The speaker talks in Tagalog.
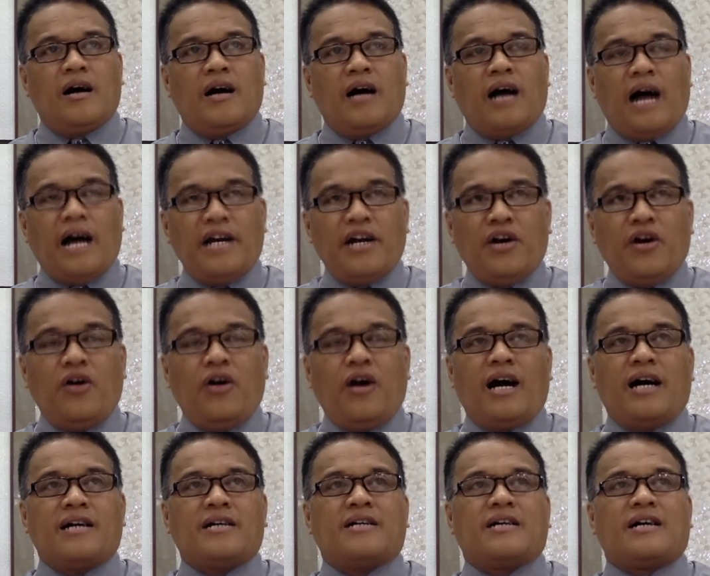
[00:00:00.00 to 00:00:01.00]
ano
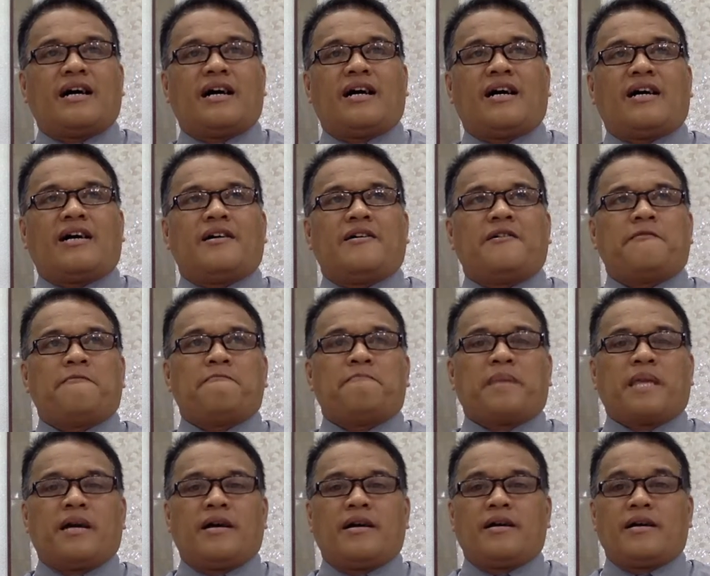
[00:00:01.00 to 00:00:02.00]
ang uh,
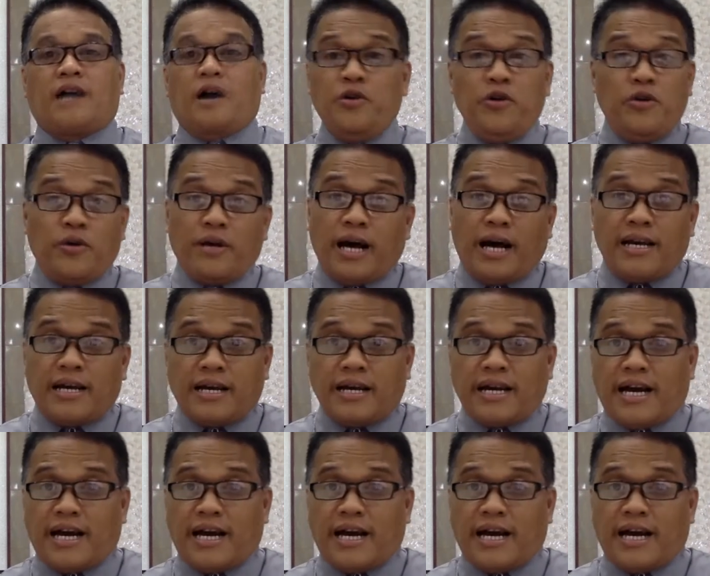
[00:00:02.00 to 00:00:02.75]
kahulugan ng